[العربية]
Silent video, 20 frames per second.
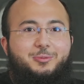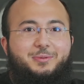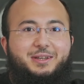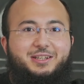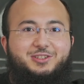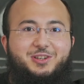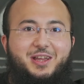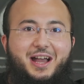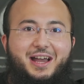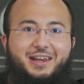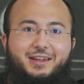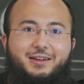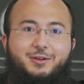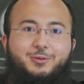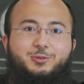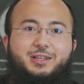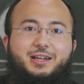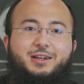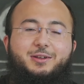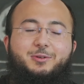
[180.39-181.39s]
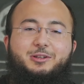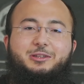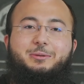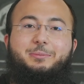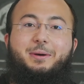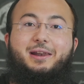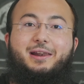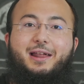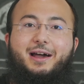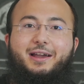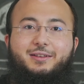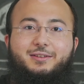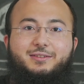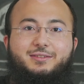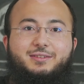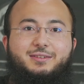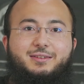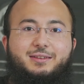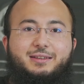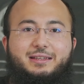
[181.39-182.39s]
من الشارع ودخله اختبار
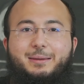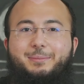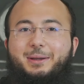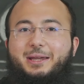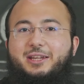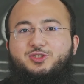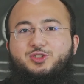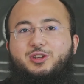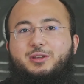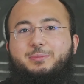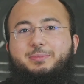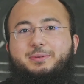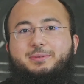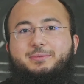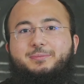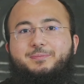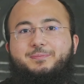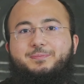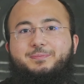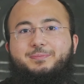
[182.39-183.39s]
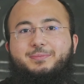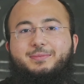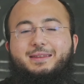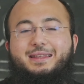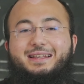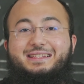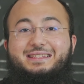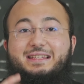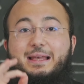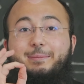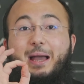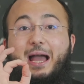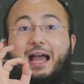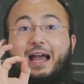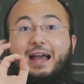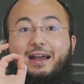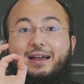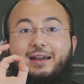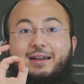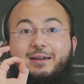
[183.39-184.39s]
الايلتس كم حيجيب؟ سبعه
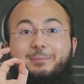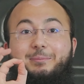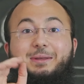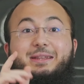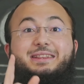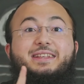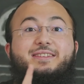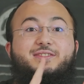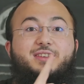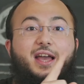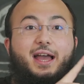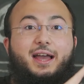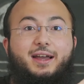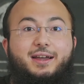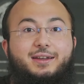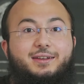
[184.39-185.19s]
من تسعه